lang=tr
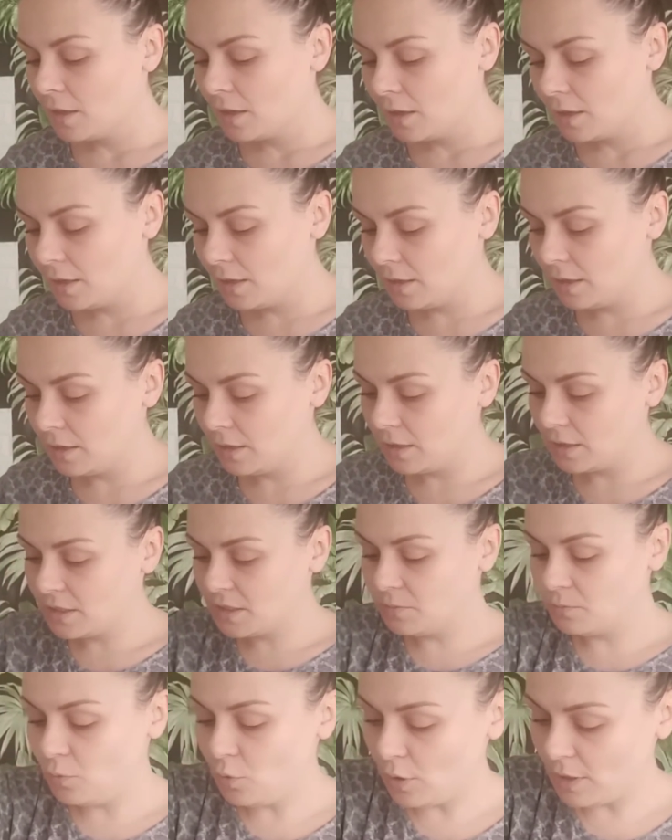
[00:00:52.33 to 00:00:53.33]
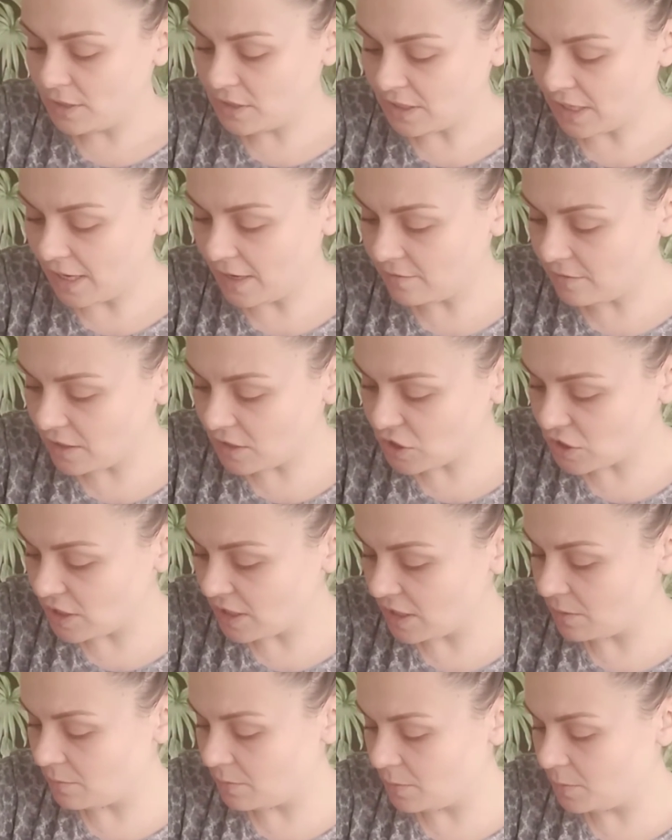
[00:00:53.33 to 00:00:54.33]
Ee, şimdi böyle işte evde
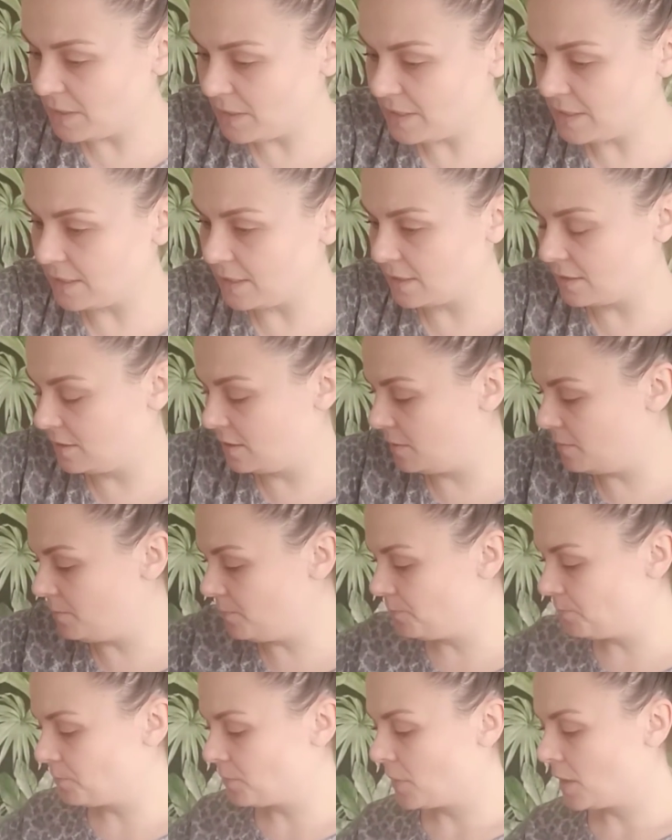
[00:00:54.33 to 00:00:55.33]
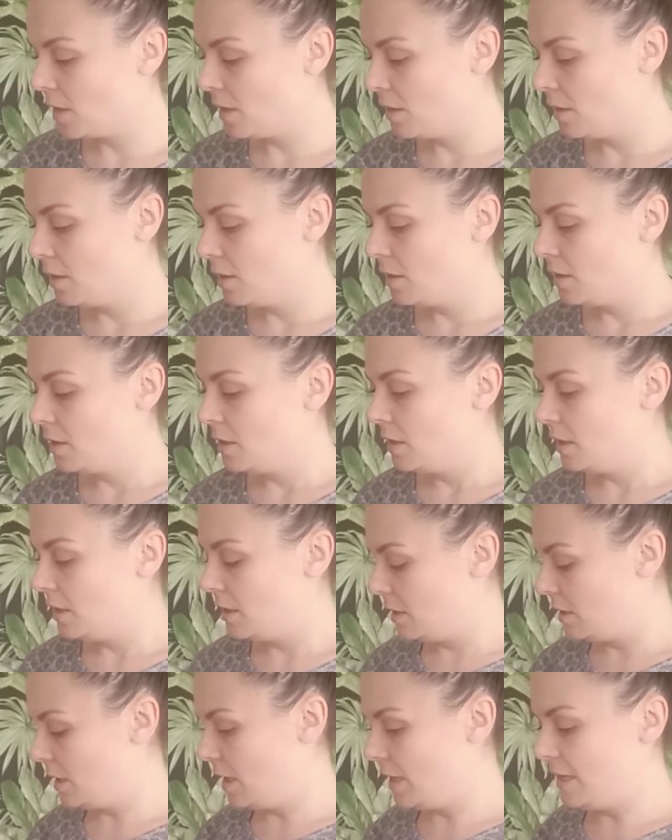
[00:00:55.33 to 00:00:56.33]
işlerimi bitirdim
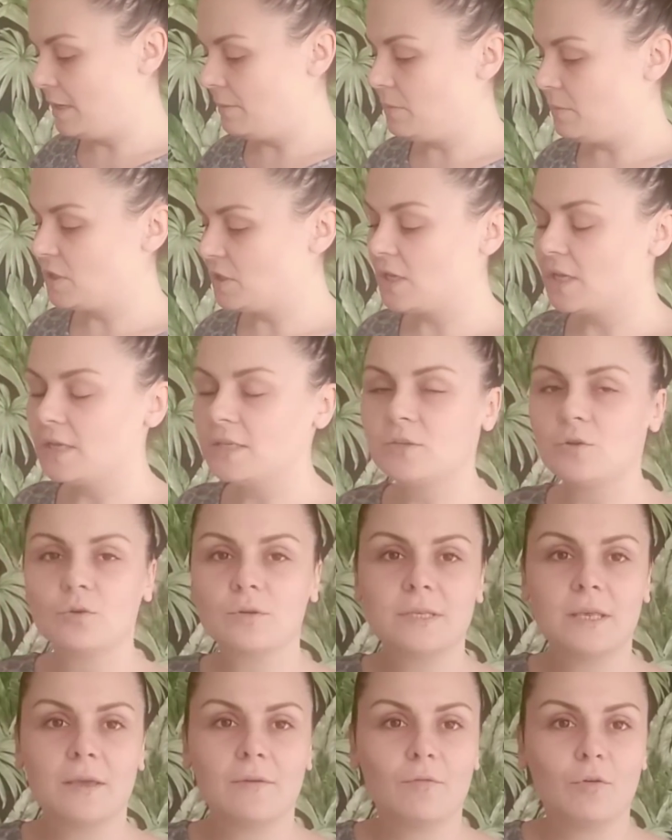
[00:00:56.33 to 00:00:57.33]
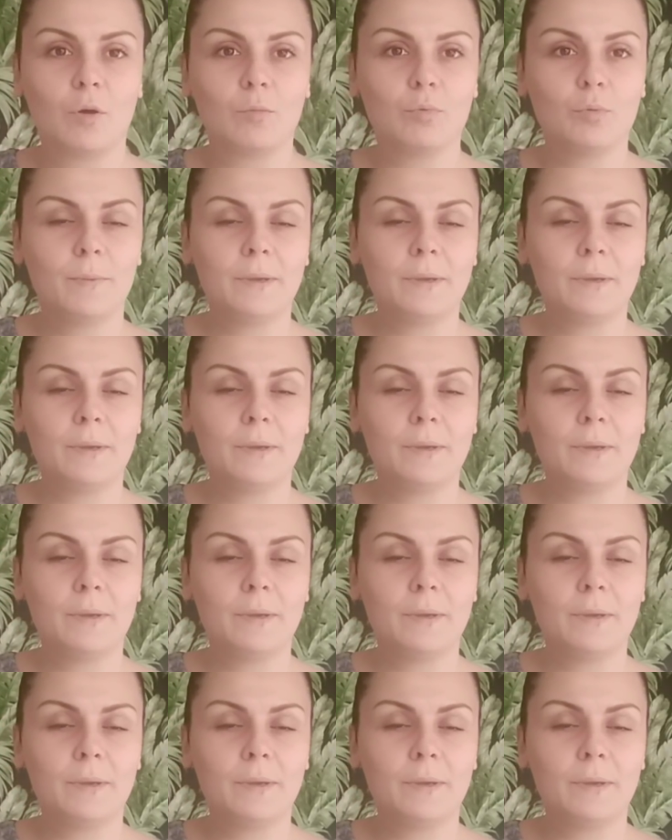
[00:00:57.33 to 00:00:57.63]
e, annem de şeyi çok seviyor.